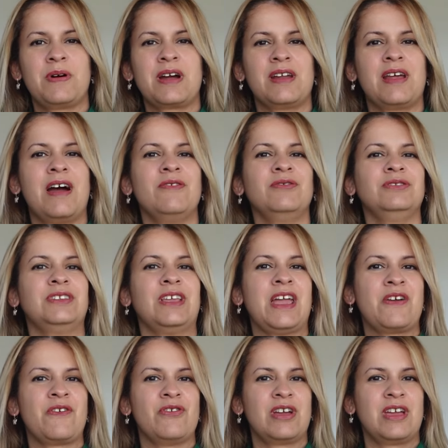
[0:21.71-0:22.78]
background,
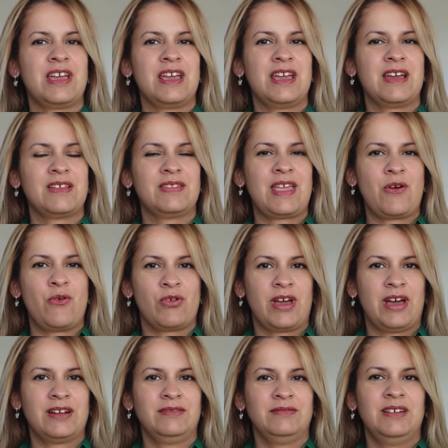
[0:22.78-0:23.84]
tengo que
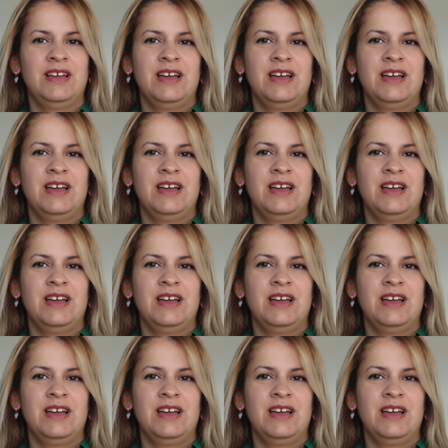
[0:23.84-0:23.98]
decorar.